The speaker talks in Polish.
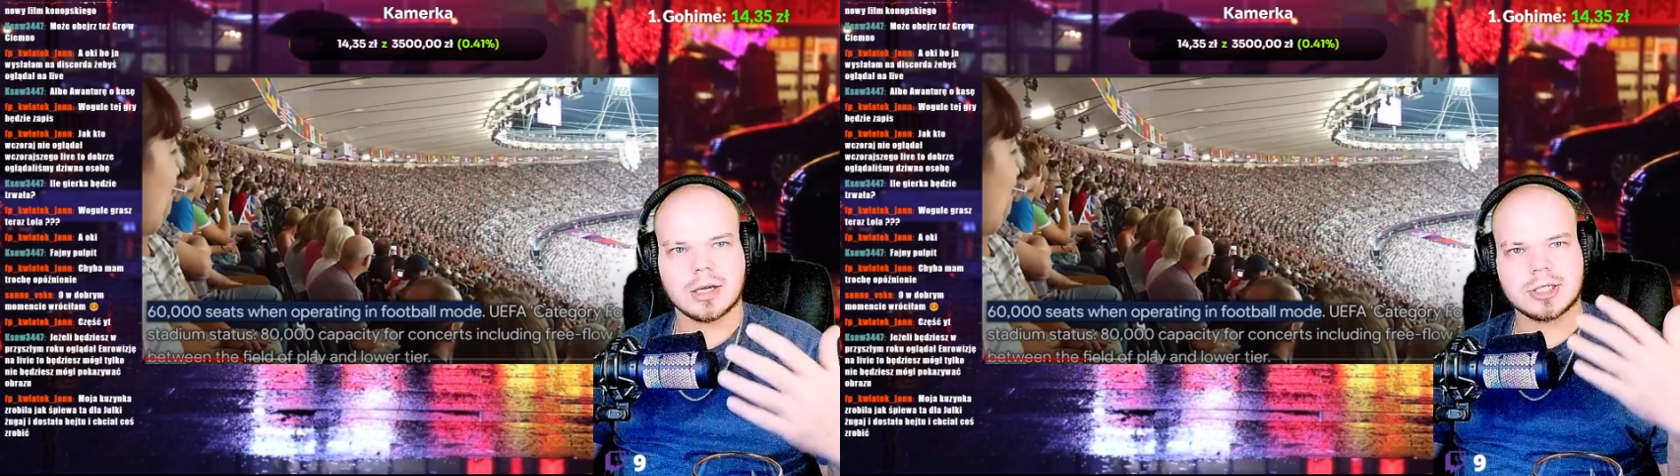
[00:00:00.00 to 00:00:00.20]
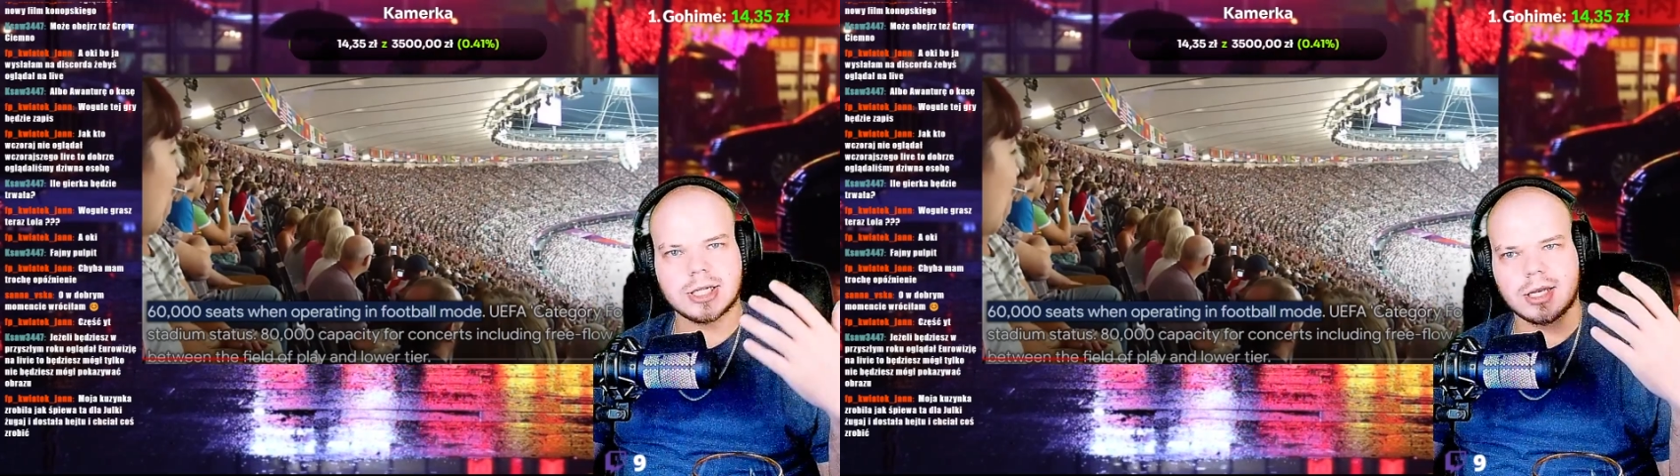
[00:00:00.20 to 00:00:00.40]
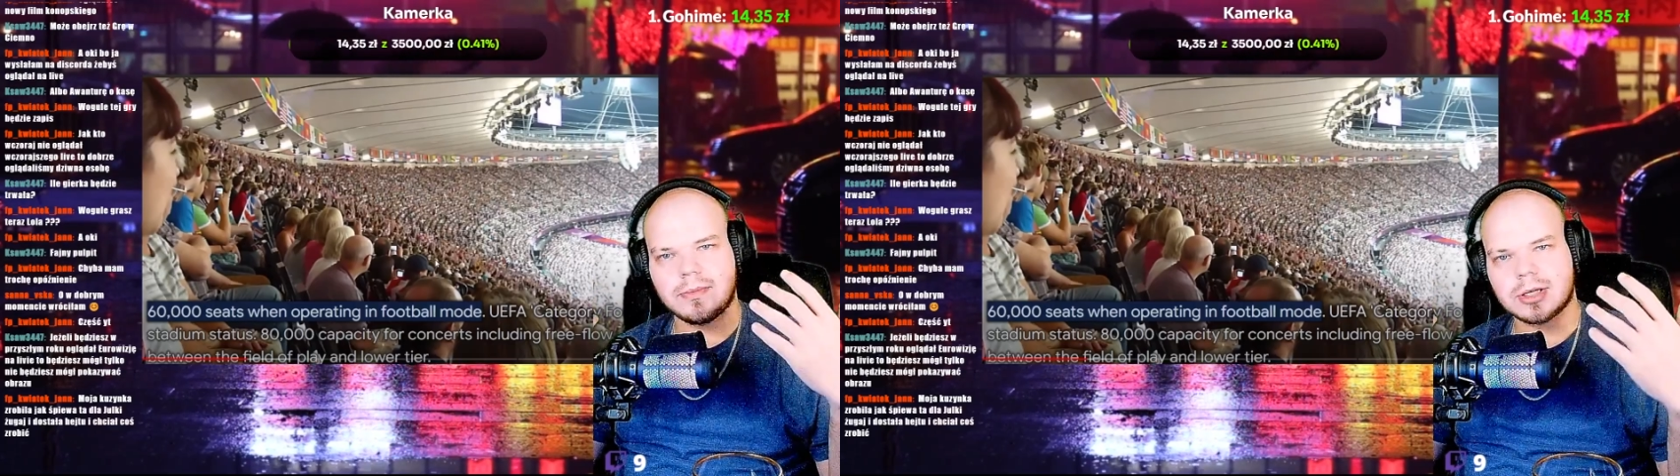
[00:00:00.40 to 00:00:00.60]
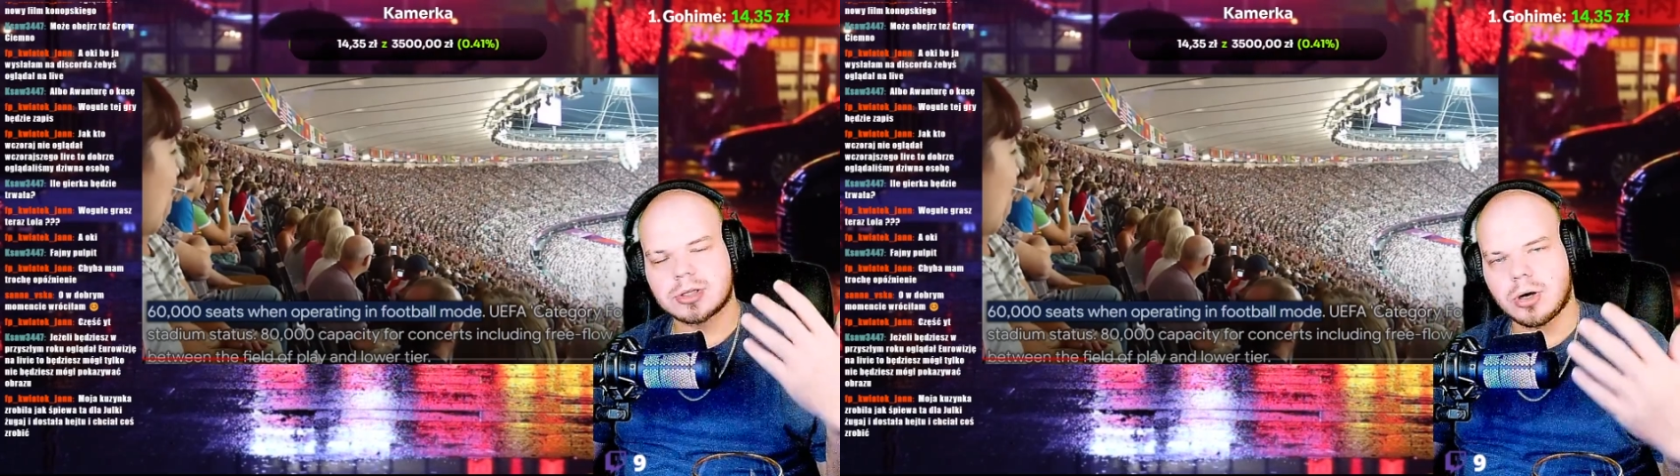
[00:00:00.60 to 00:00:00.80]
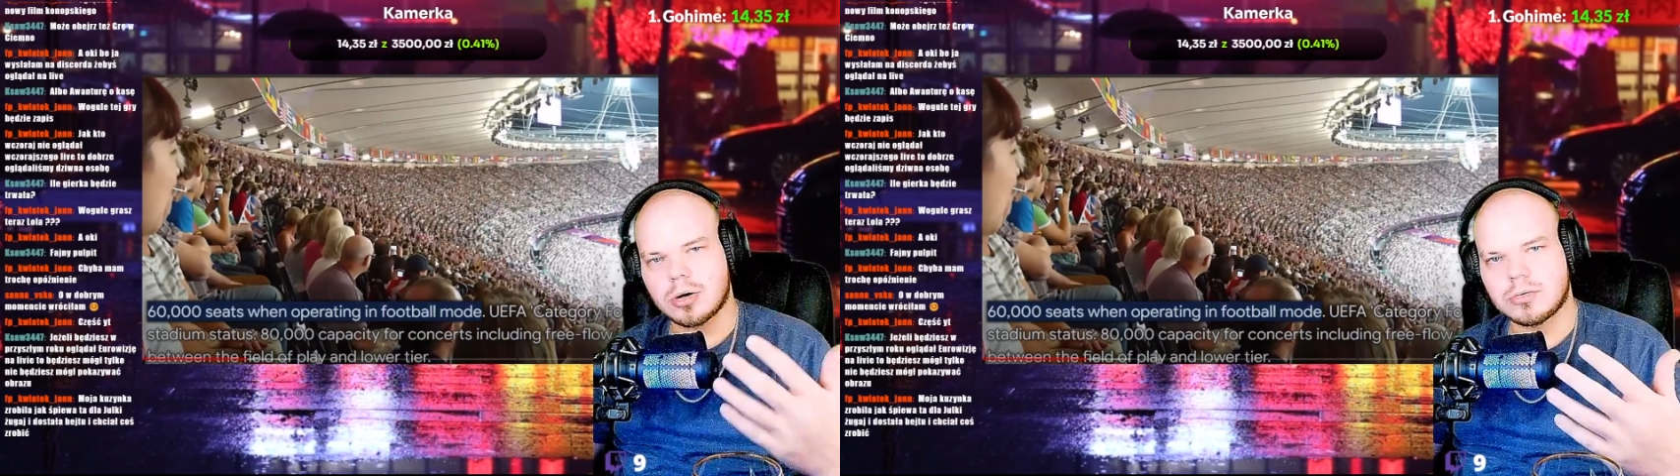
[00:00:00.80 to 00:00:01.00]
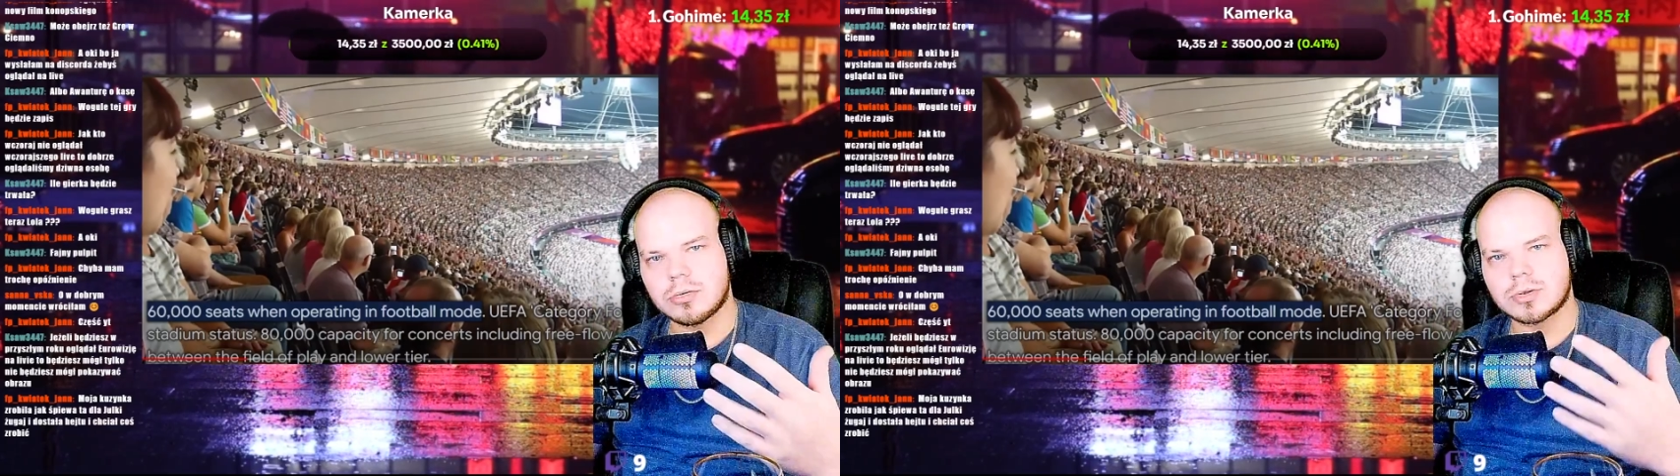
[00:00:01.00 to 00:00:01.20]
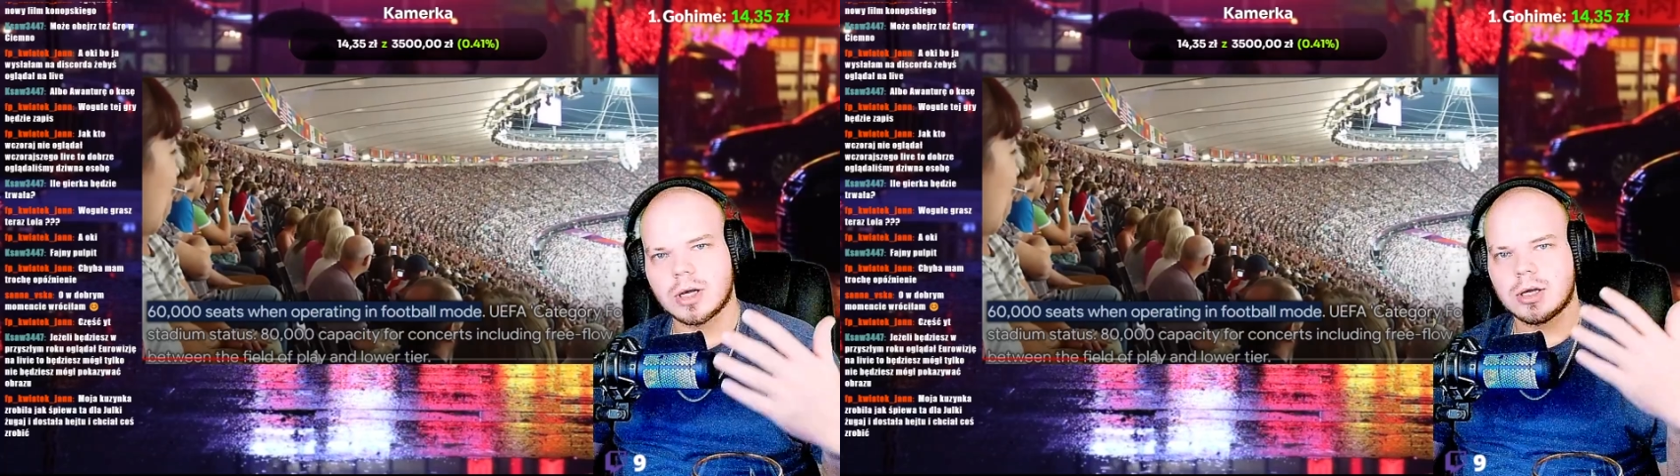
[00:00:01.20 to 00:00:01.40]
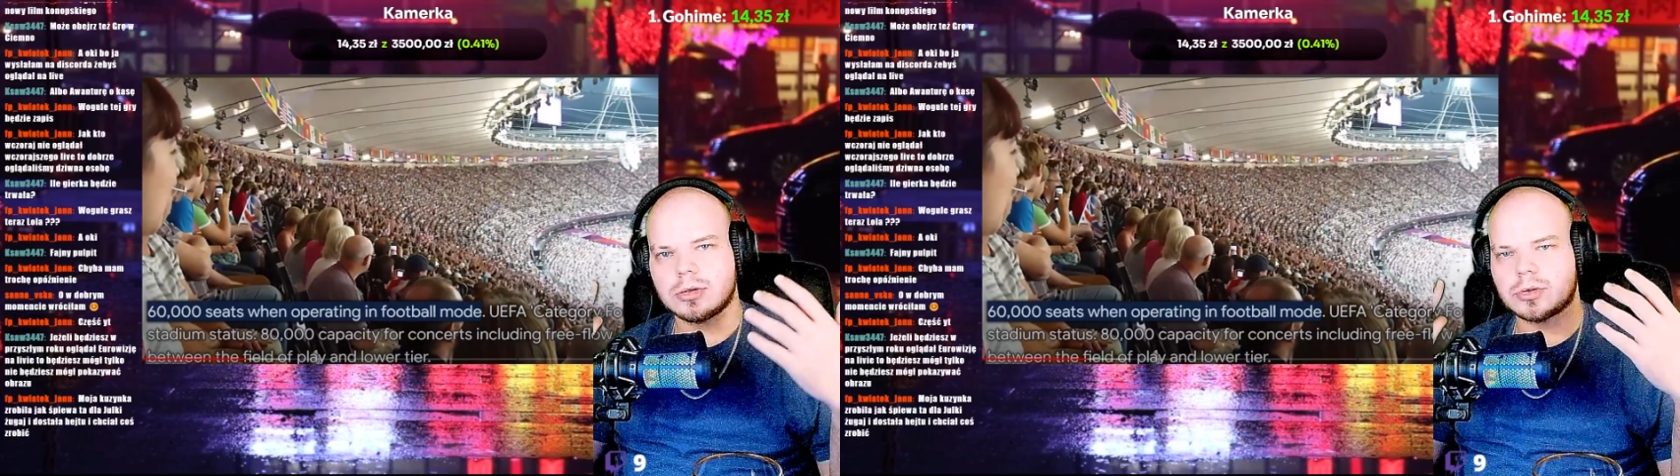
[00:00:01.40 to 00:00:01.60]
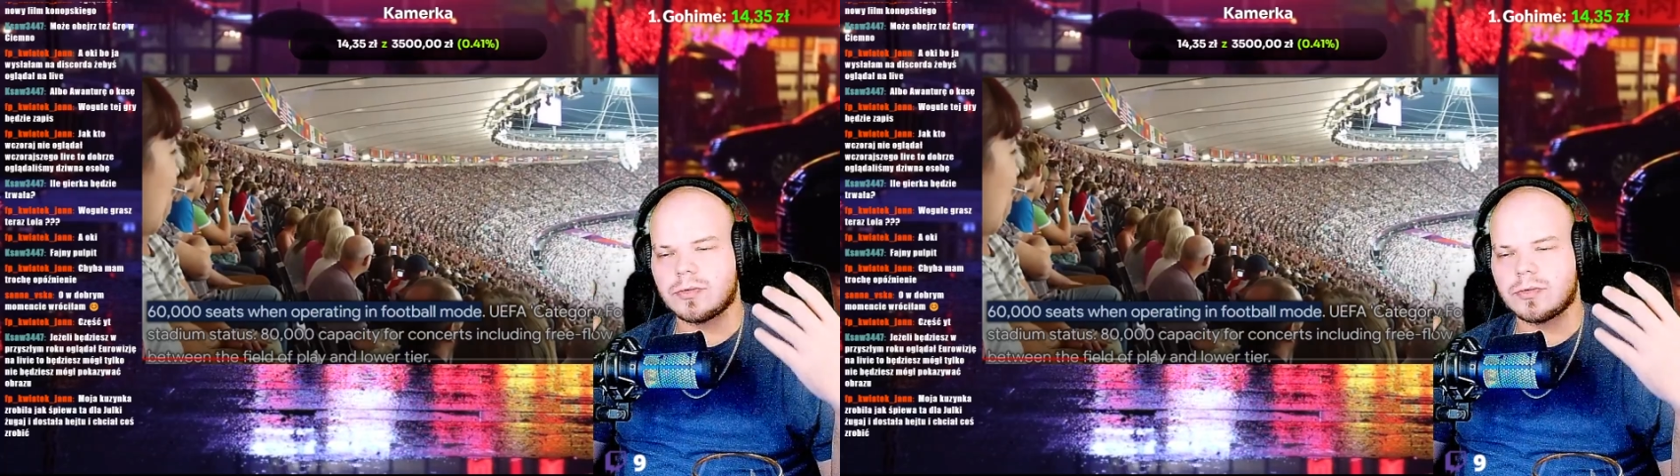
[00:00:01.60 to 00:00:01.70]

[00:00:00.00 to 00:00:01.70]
Chcieli mieć konkurs do,